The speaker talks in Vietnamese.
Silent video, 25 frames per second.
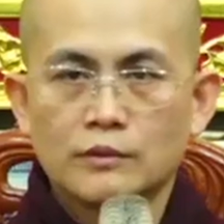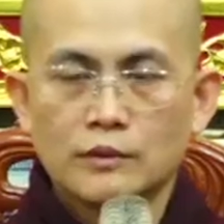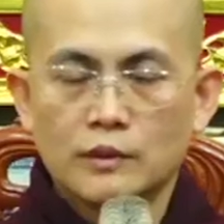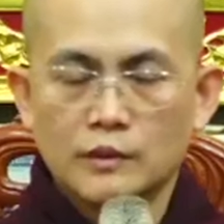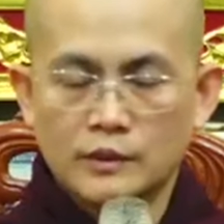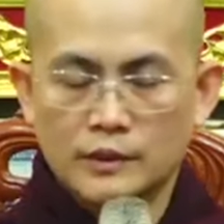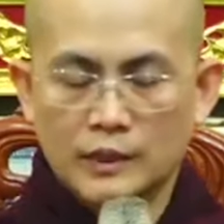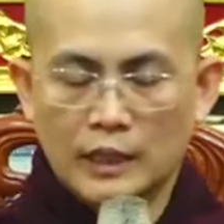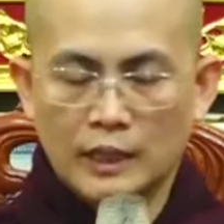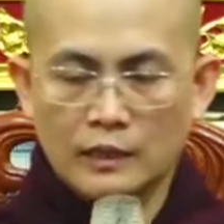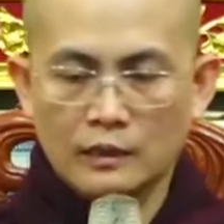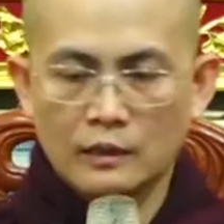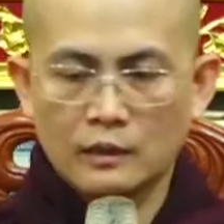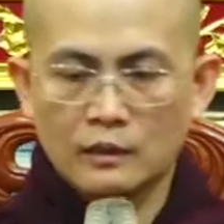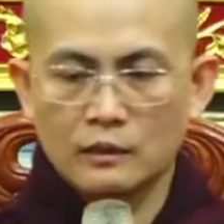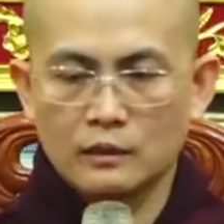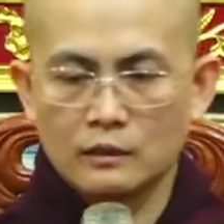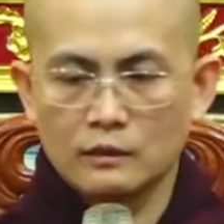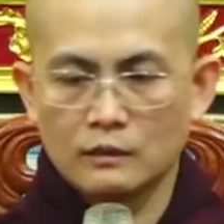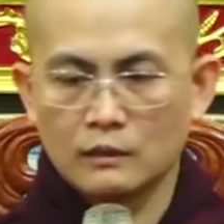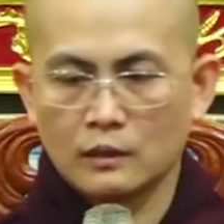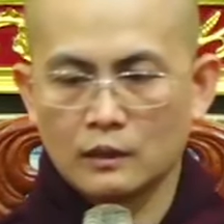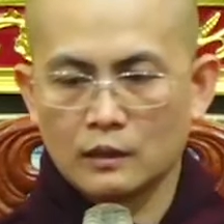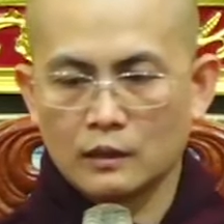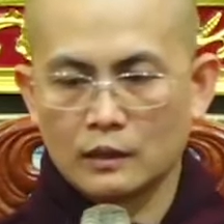chế ngự
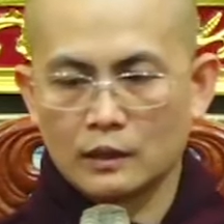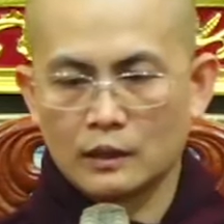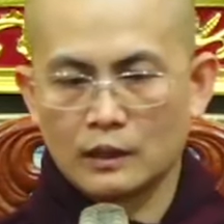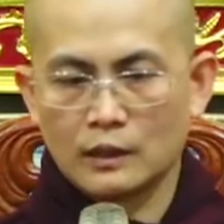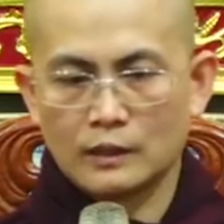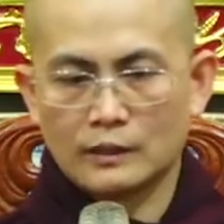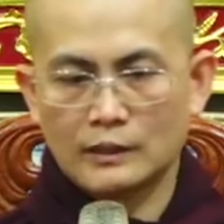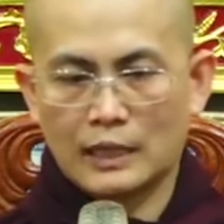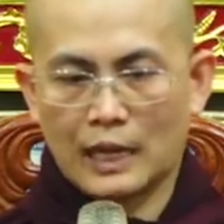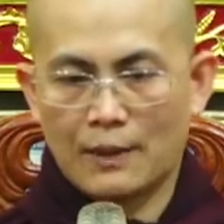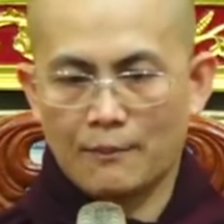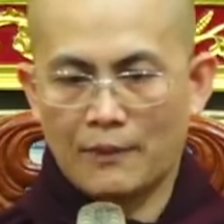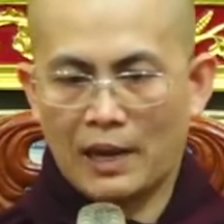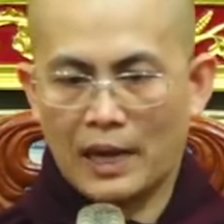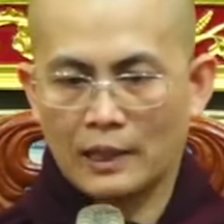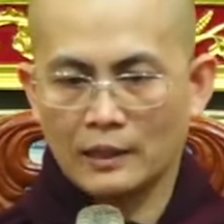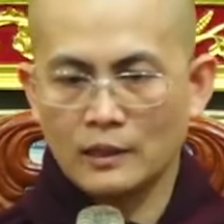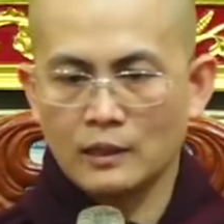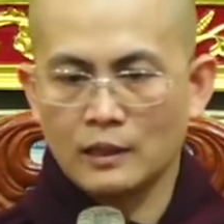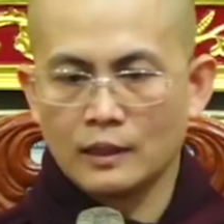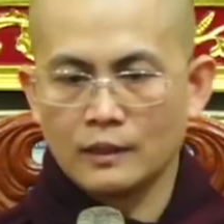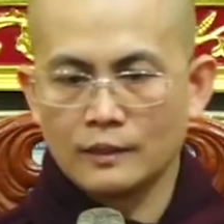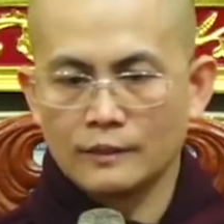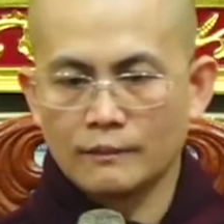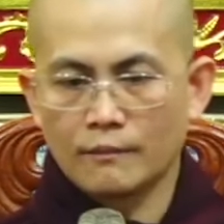được cái tham ái
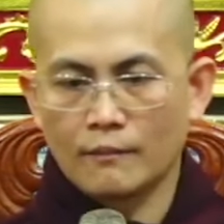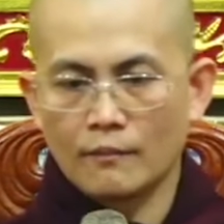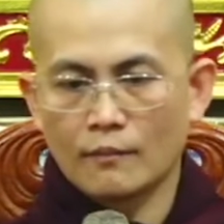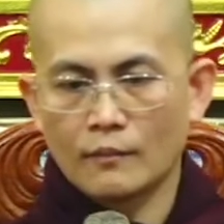ấy